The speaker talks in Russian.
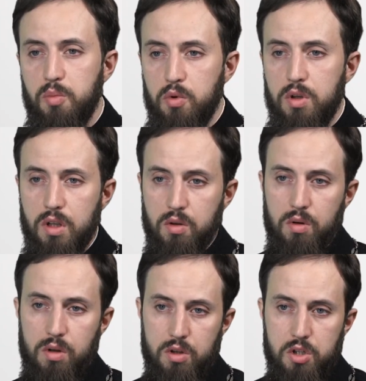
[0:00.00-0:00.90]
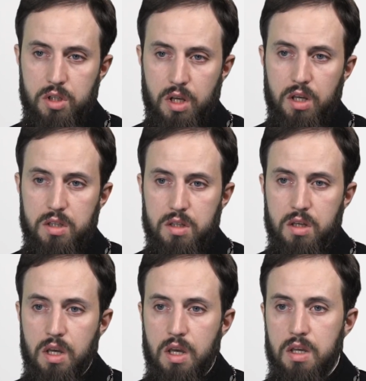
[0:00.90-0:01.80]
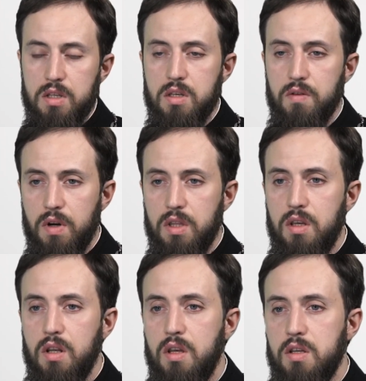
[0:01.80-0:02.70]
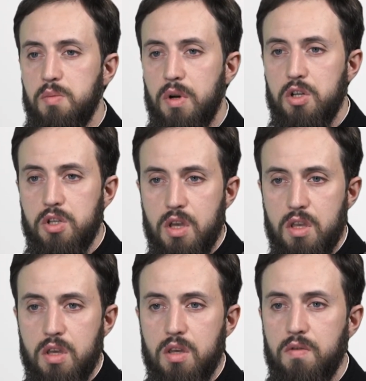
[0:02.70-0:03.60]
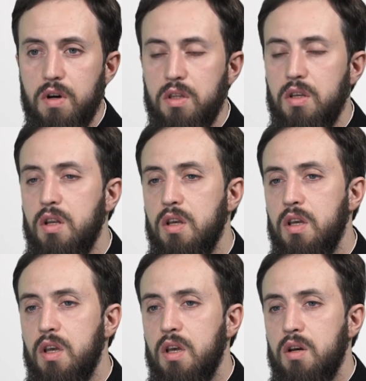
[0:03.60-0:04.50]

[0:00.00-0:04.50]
путь, который начинается с Евангелия, с прочтения Евангелия,